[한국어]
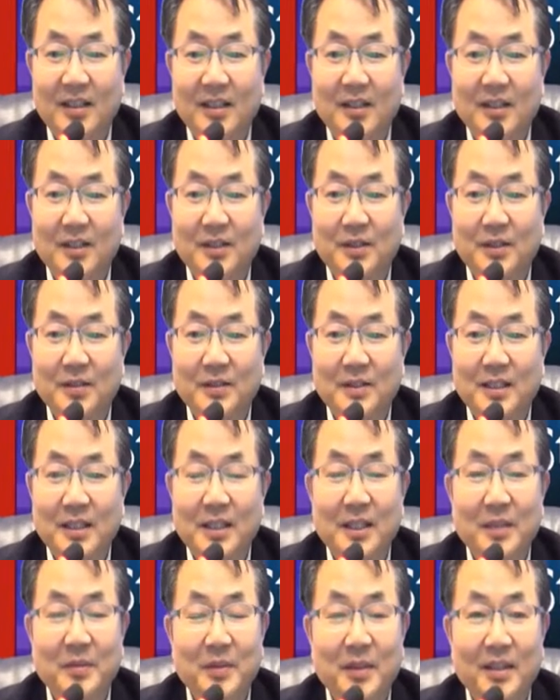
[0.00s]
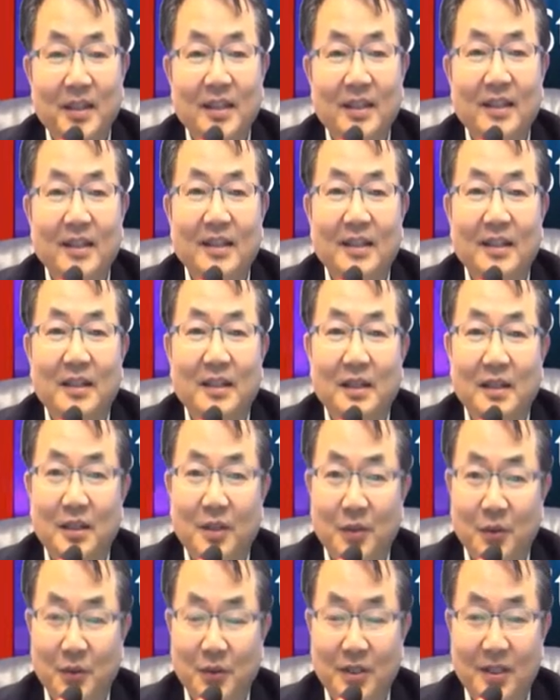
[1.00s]
선생님이
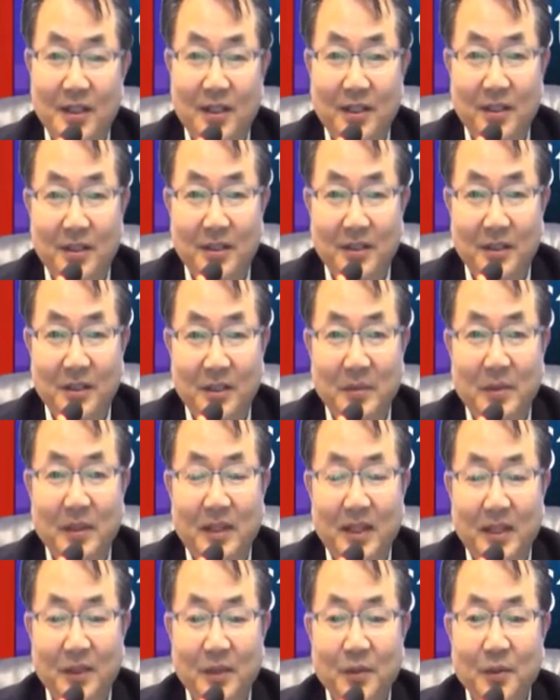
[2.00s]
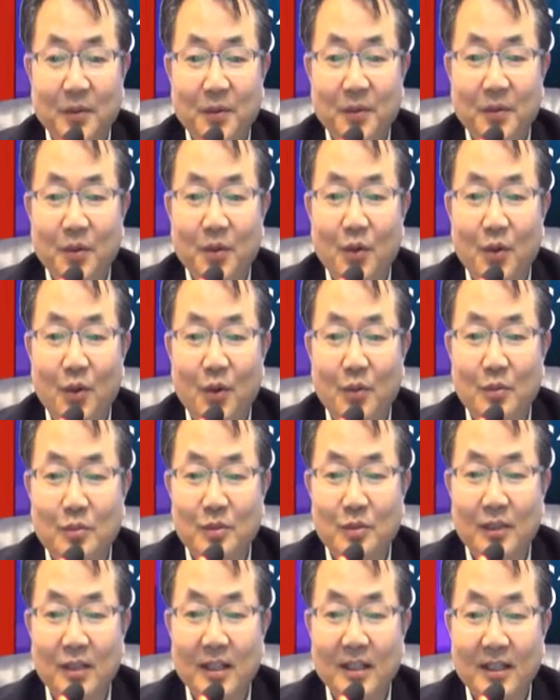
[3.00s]
교실에 계시기만 해도
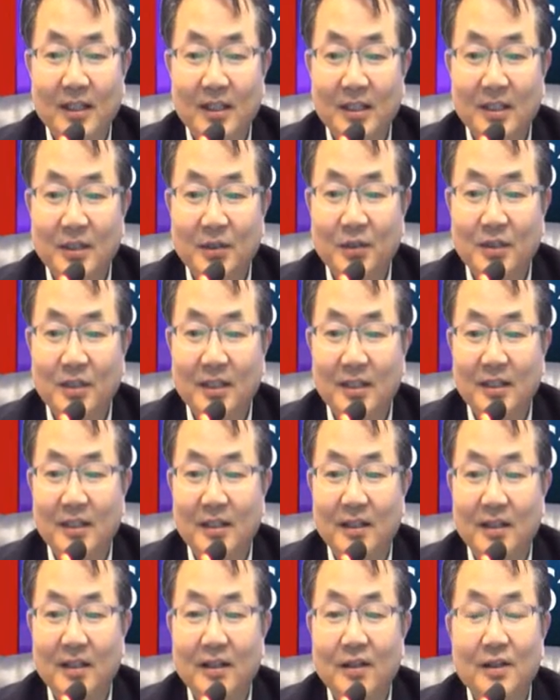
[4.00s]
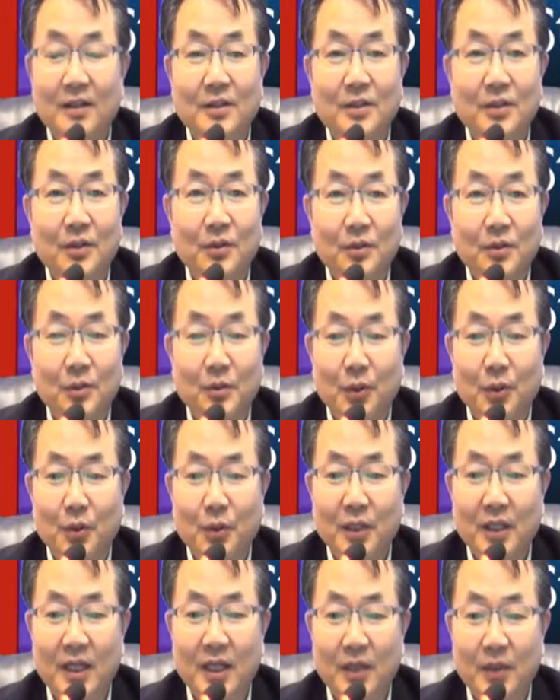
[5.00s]
공부가 되는 교실 서로
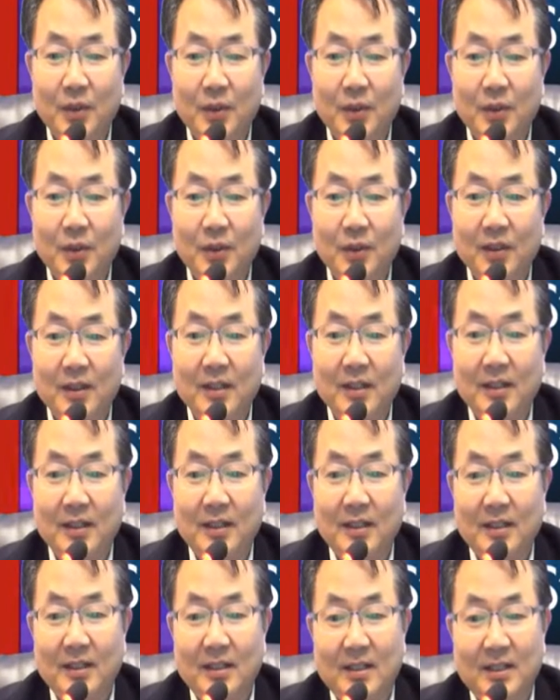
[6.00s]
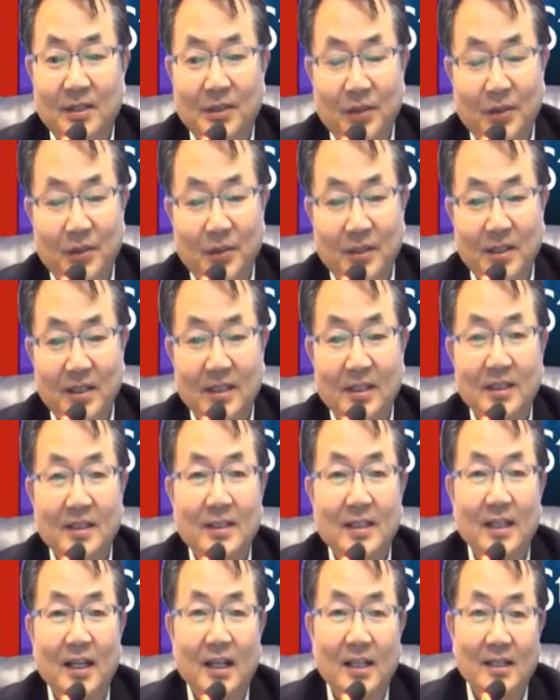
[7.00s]
토의하고 서로
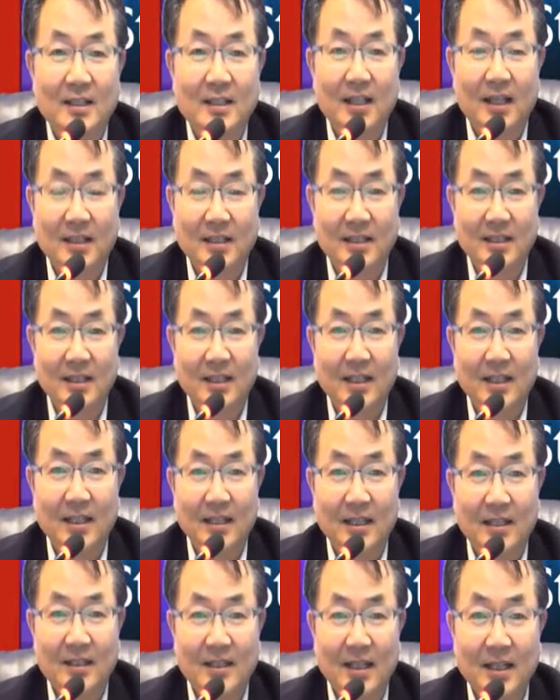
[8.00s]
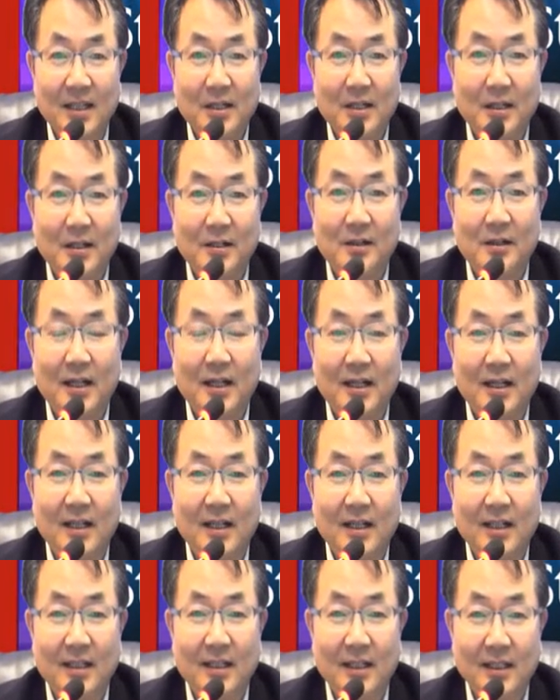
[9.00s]
진지한 자신의 생각과
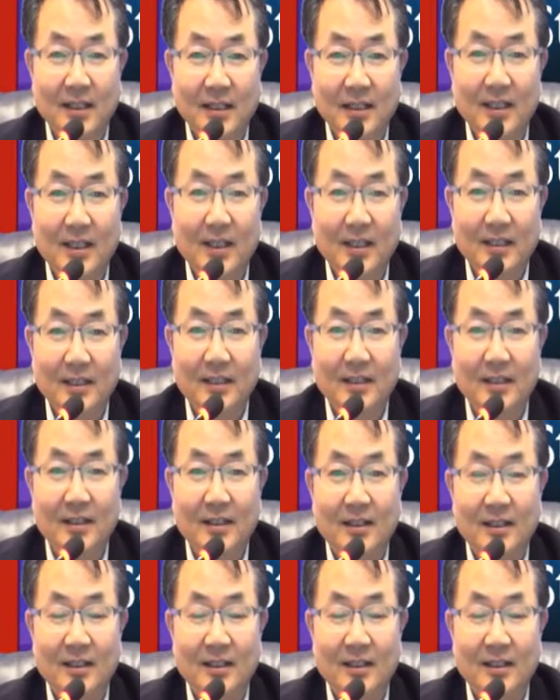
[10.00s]
이해를